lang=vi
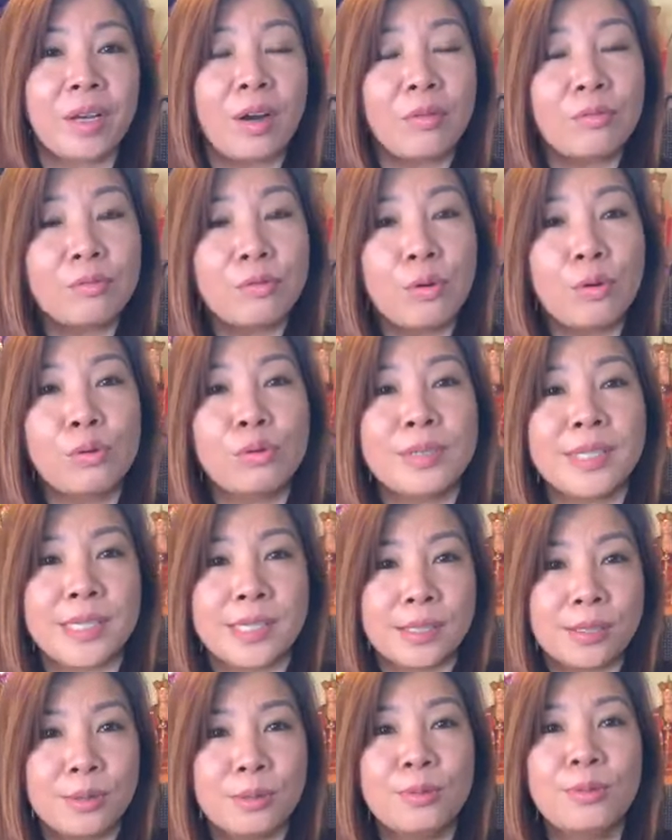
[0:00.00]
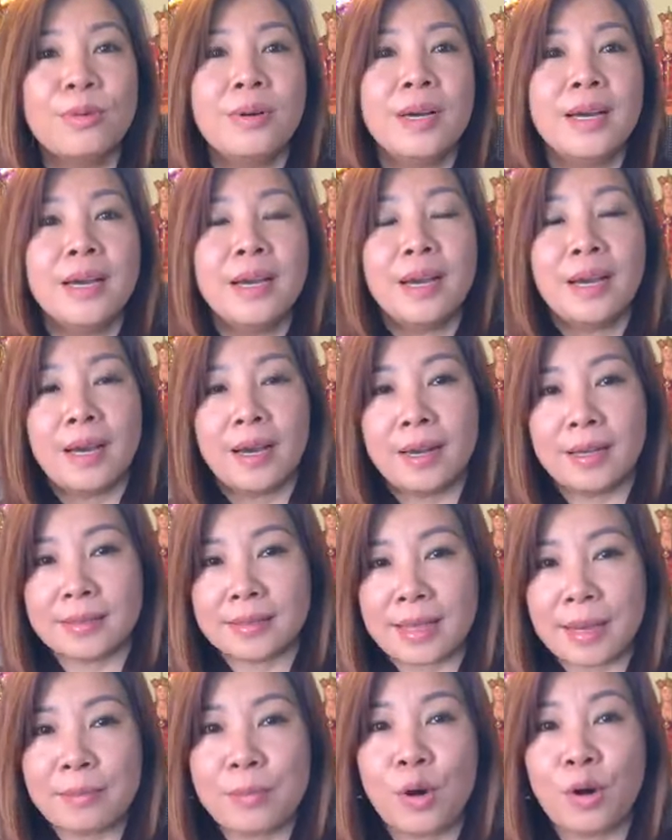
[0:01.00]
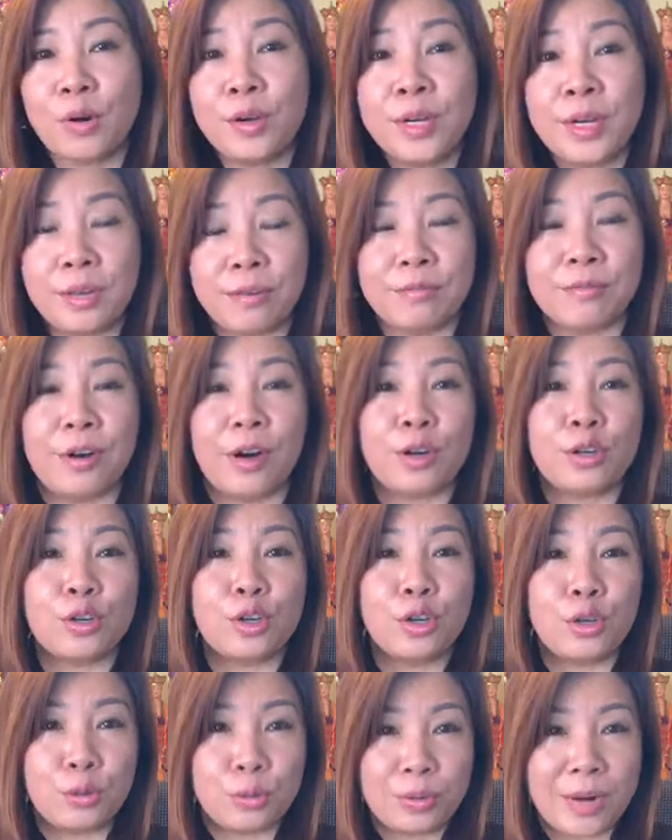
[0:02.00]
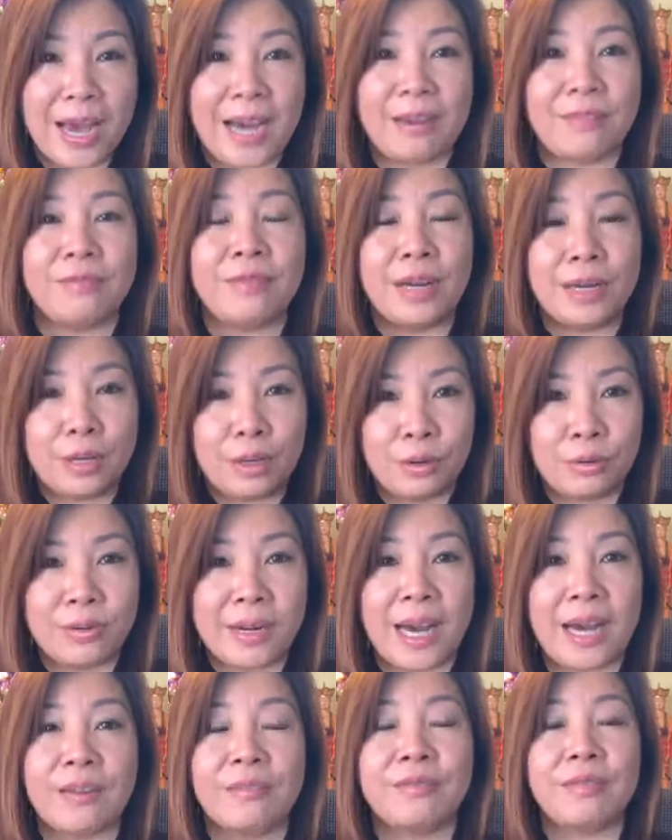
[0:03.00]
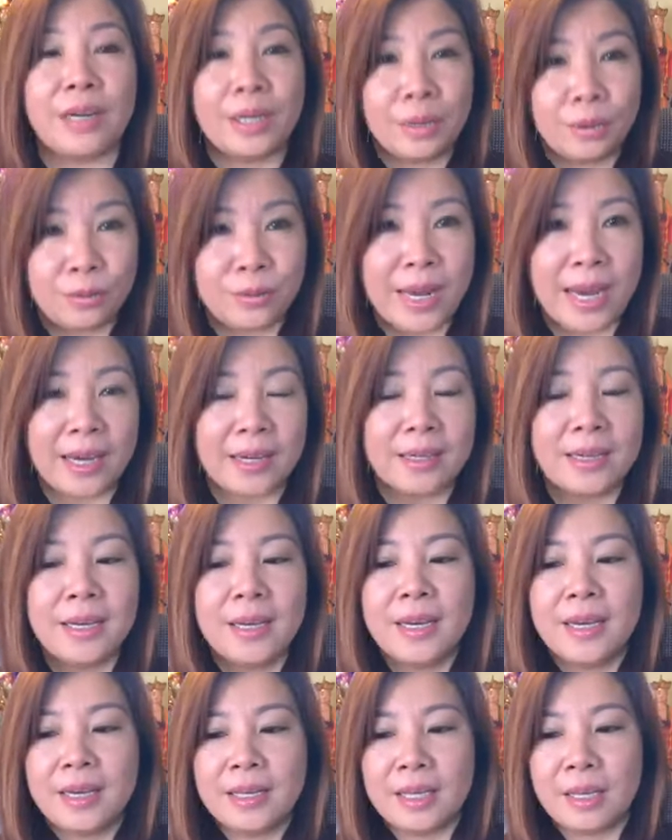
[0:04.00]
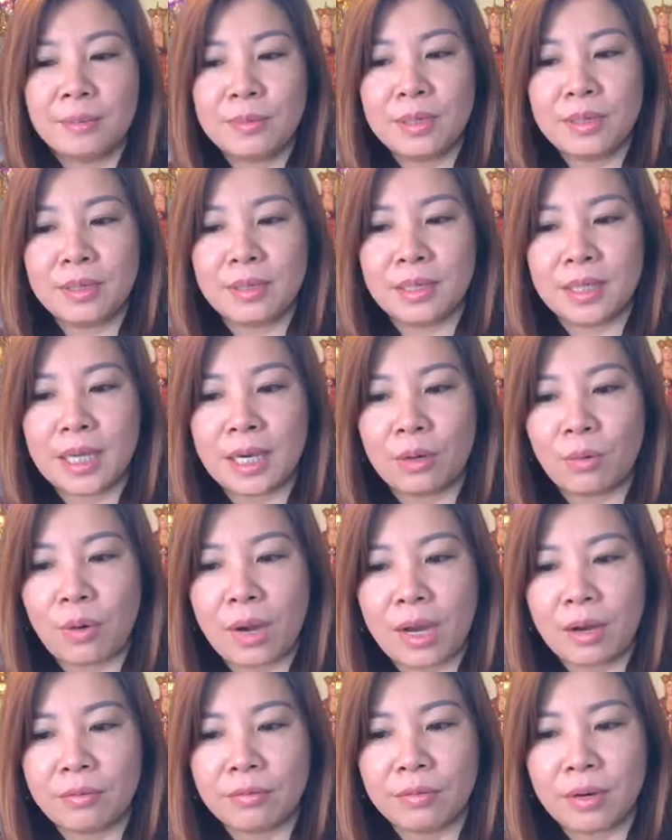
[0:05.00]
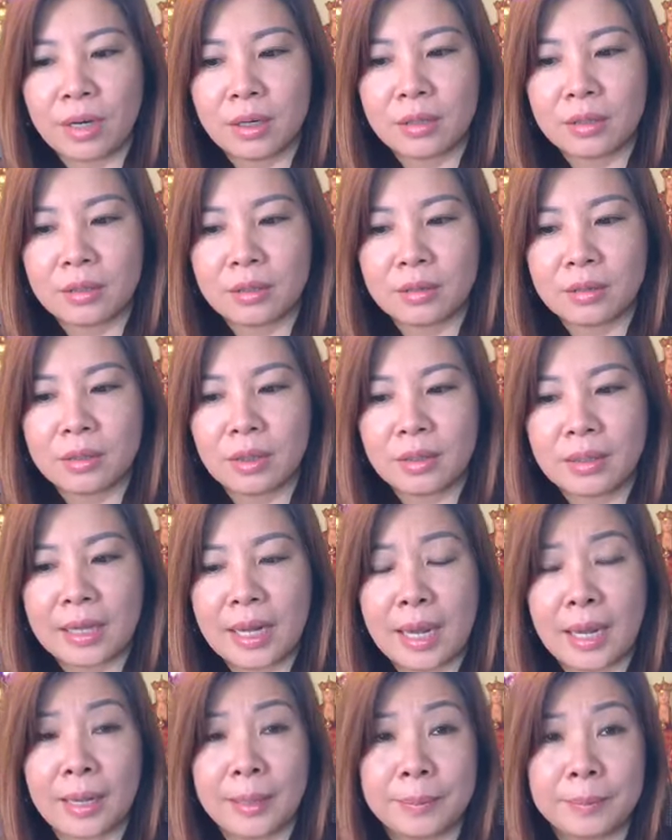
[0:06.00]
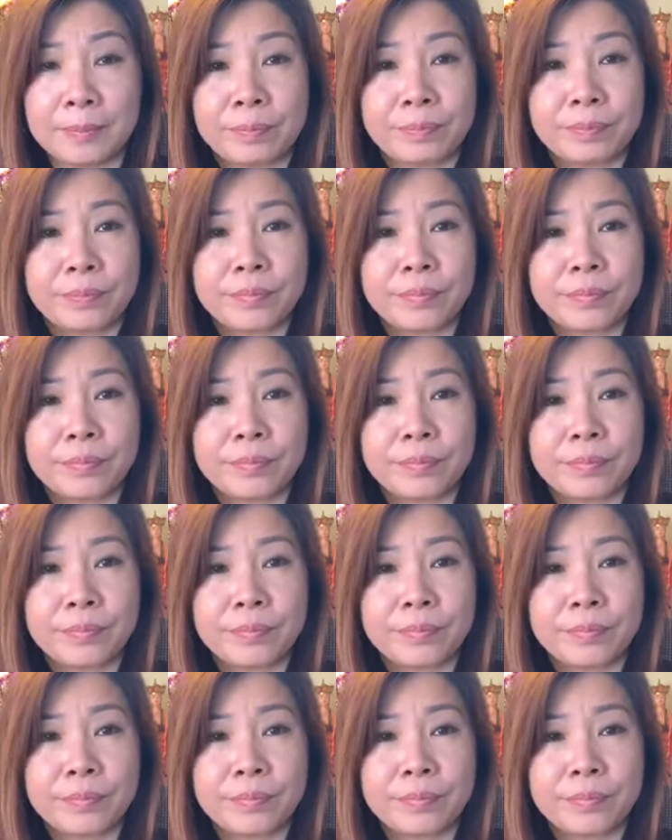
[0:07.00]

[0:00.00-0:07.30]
công phu chị chú à, sám hối niệm phật điều đặn và điều đặn và điều đặn giống như thời gian qua vân rất là